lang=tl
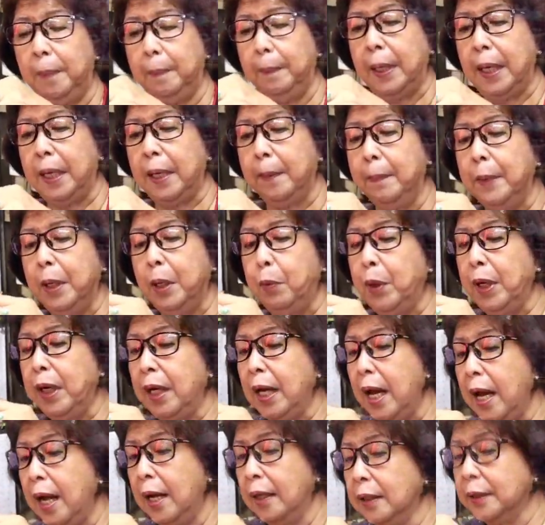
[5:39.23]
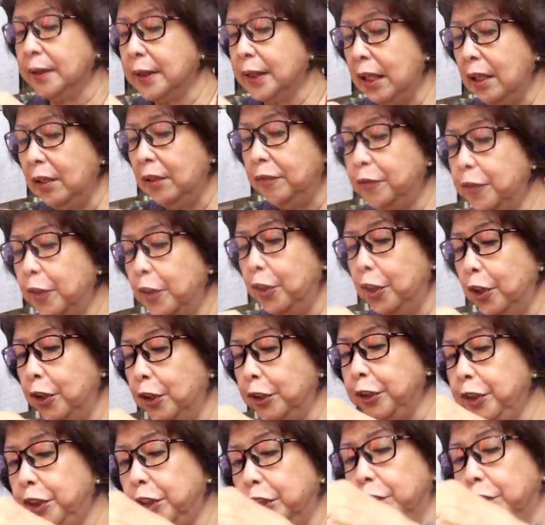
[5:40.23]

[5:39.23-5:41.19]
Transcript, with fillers: baka mawala ang cellphone,